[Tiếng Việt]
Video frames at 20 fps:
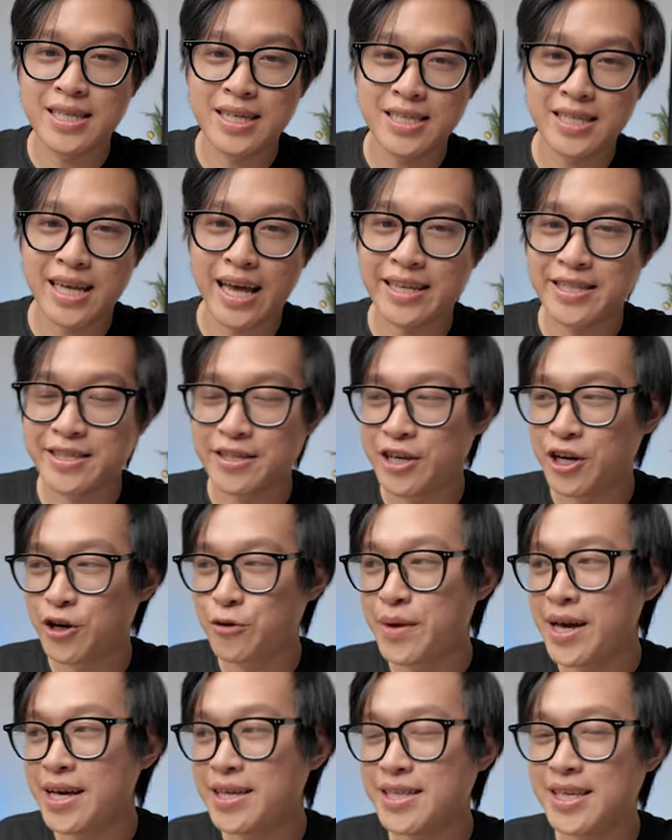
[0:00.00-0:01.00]
chia sẻ sự hiểu
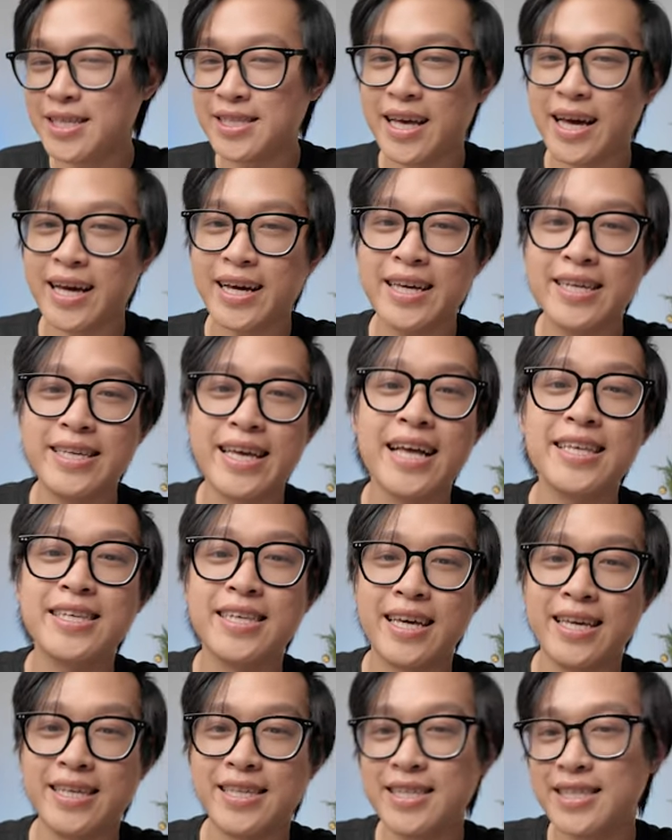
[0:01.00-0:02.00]
biết, chia sẻ cái giá
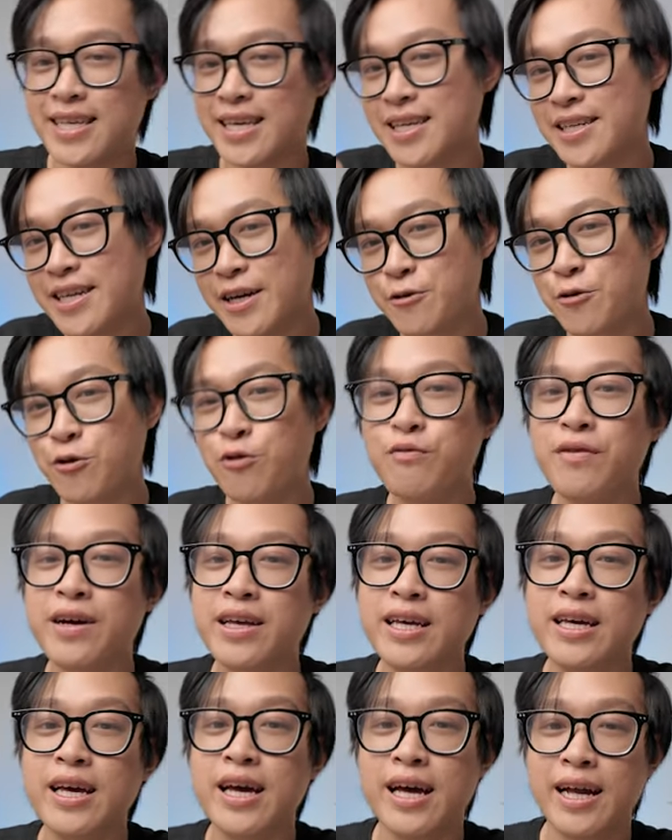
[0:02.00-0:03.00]
trị, chia sẻ những điều thú
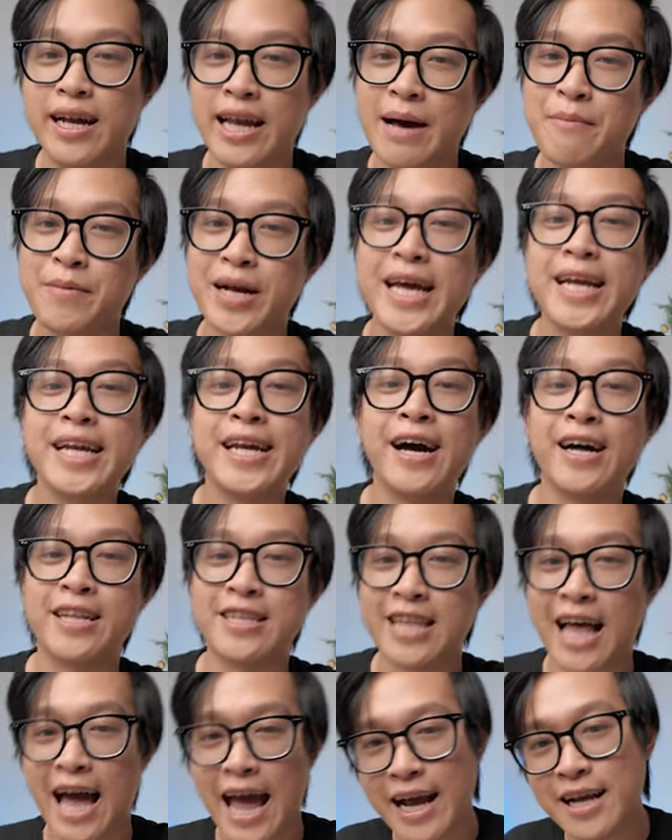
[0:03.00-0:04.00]
vị làm cái
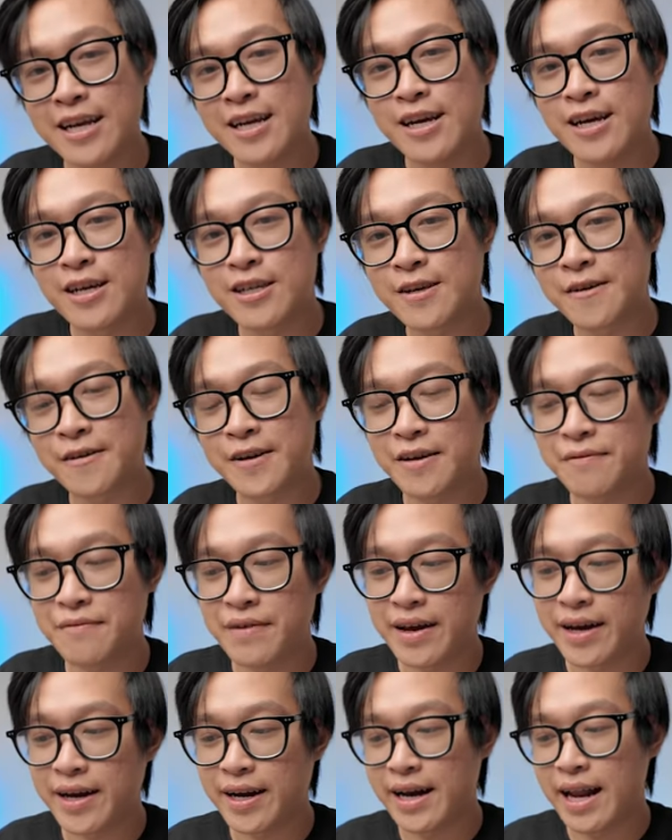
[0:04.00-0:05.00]
nền tảng cho cái
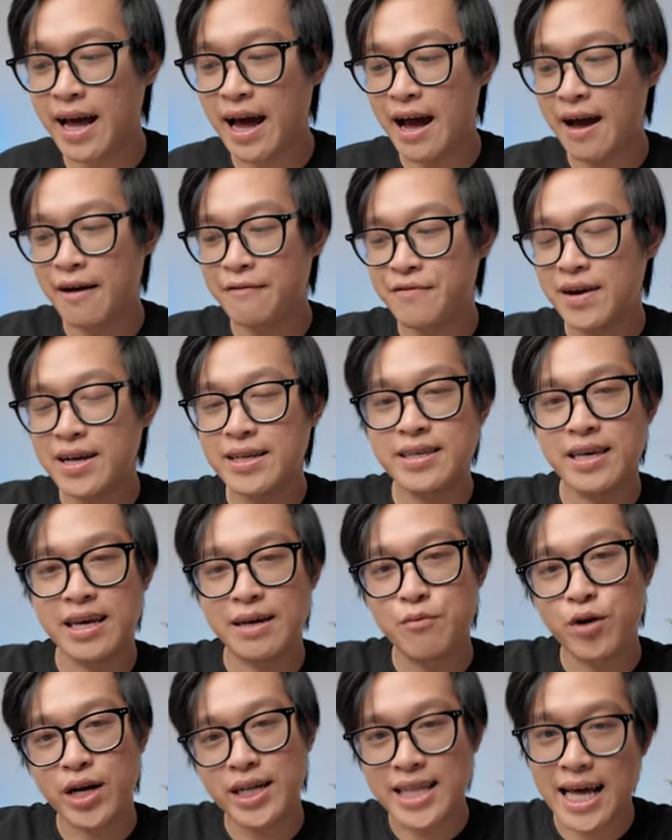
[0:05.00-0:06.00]
việc là phát
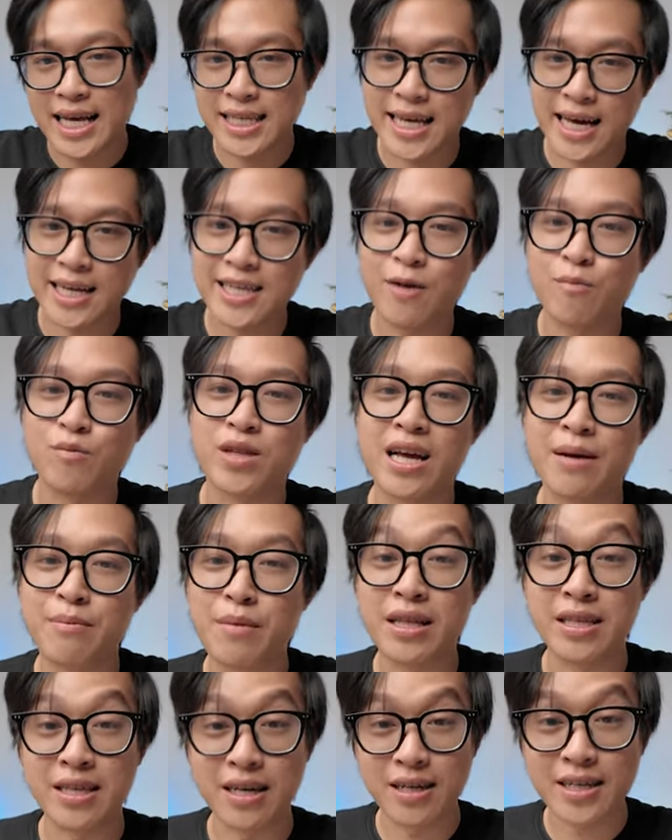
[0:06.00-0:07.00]
triển một cái tài sản dòng tiền
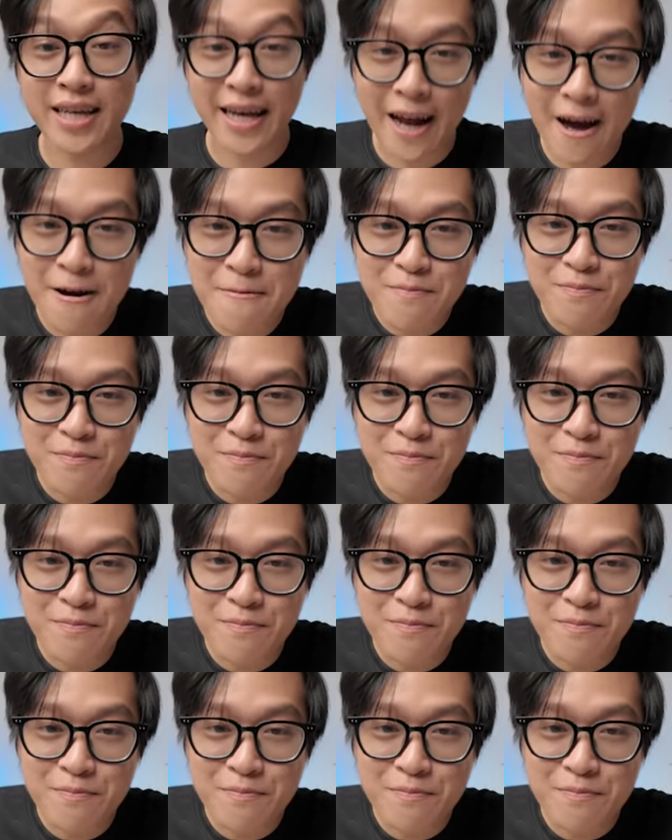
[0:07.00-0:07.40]
bền vững gì đó.